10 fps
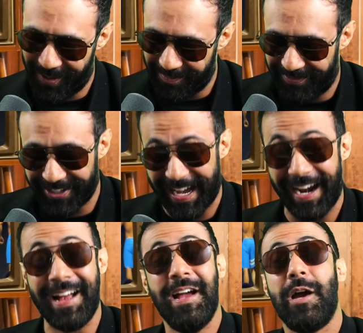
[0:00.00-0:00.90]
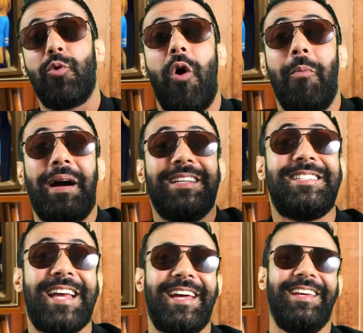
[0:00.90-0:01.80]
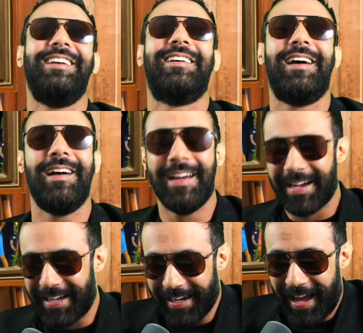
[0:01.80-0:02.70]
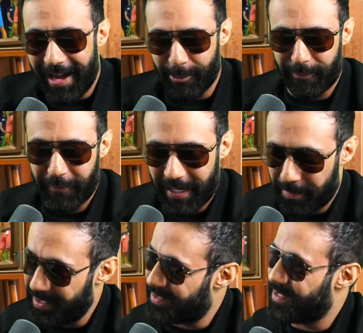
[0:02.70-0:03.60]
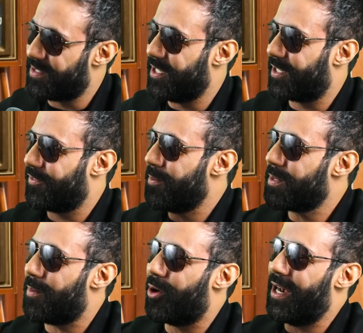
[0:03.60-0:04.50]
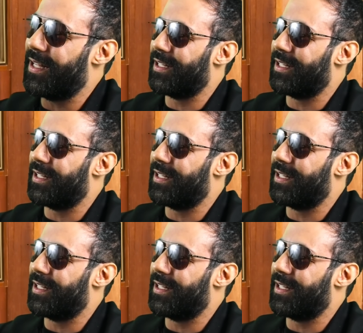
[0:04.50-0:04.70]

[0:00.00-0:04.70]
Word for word: Óbvio, cara. Qual mais seria, né? Claro que foi na Mensizik. Vamos dar uma olhada